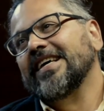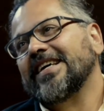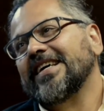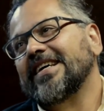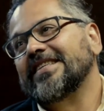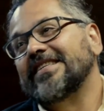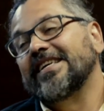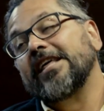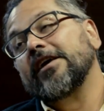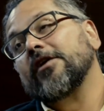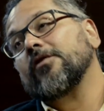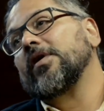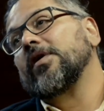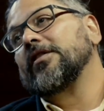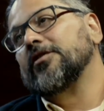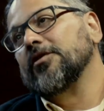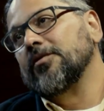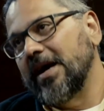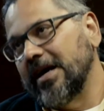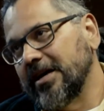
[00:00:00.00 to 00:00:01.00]
es el
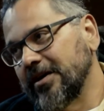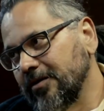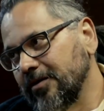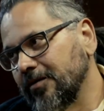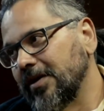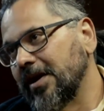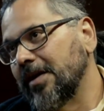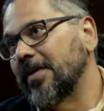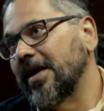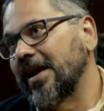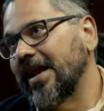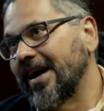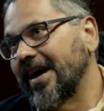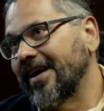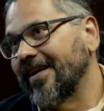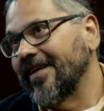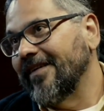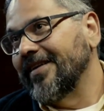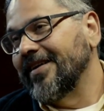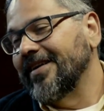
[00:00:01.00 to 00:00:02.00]
encuentro mágico con la
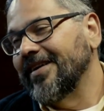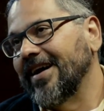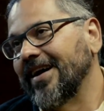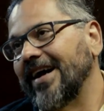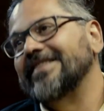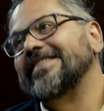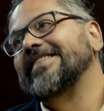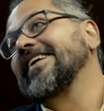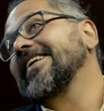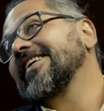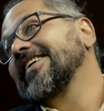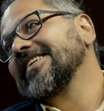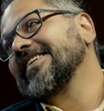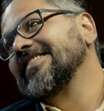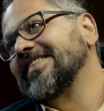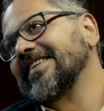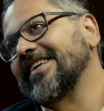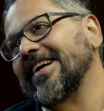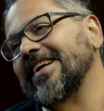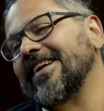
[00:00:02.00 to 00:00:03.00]
palabra. Acérquense a